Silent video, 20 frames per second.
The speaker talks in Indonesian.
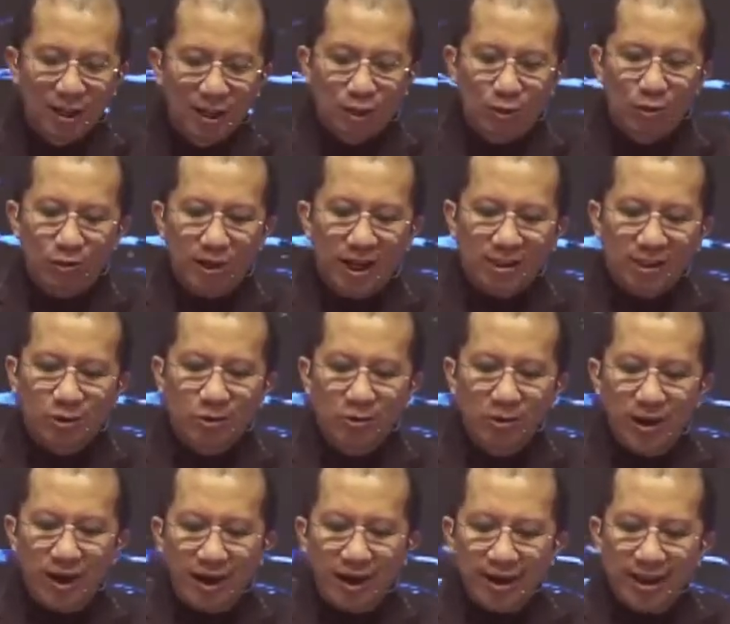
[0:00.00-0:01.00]
Lukas
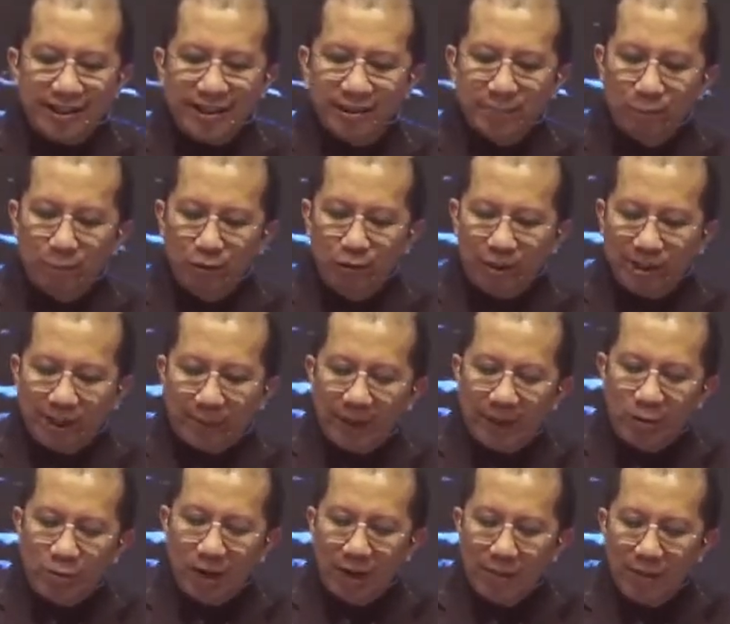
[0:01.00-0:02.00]
2 ayat 10
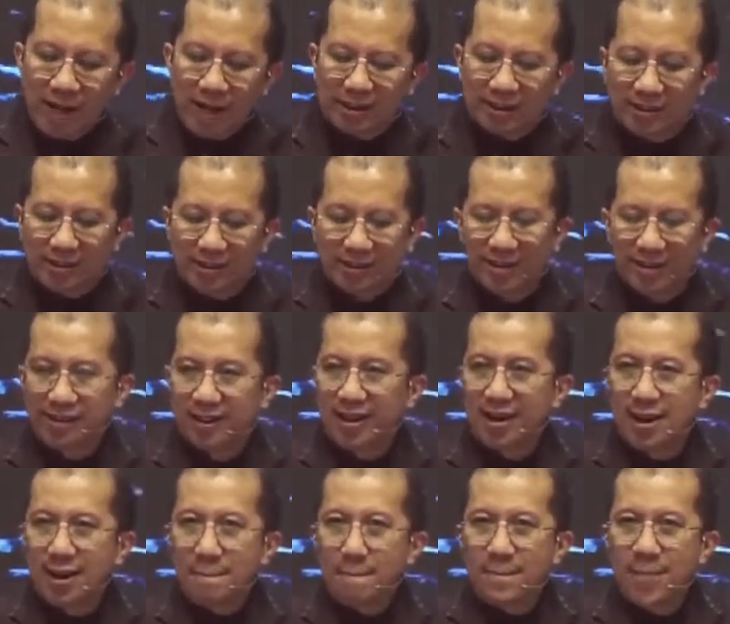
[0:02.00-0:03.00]
sampai 12
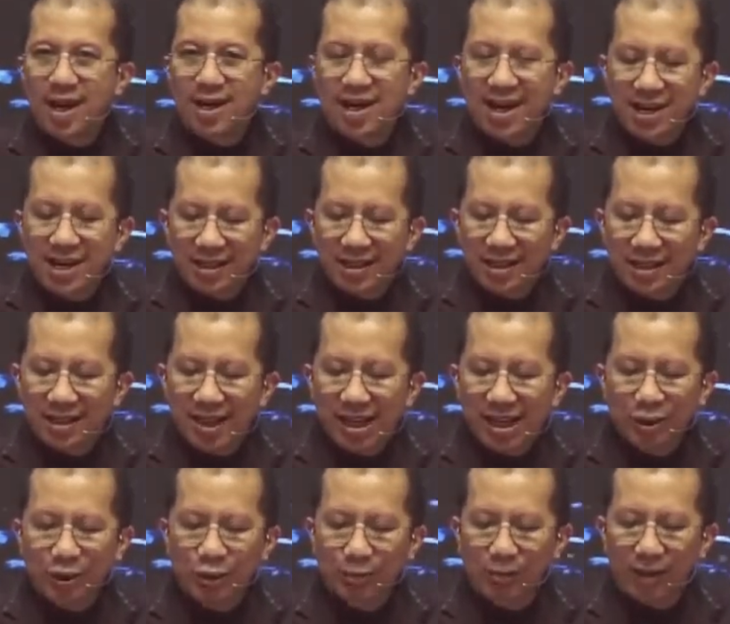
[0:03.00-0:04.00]
malaikat
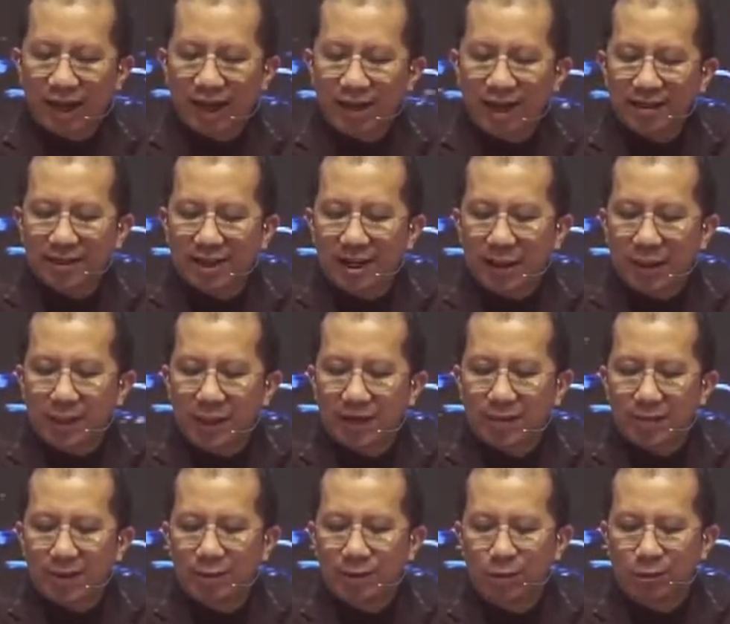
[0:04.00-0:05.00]
langsung berkata kepada
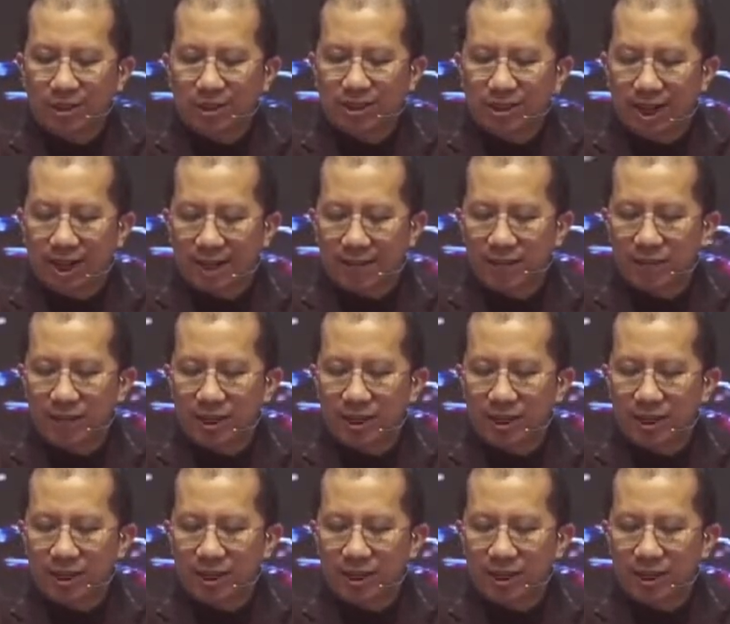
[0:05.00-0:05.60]
manusia,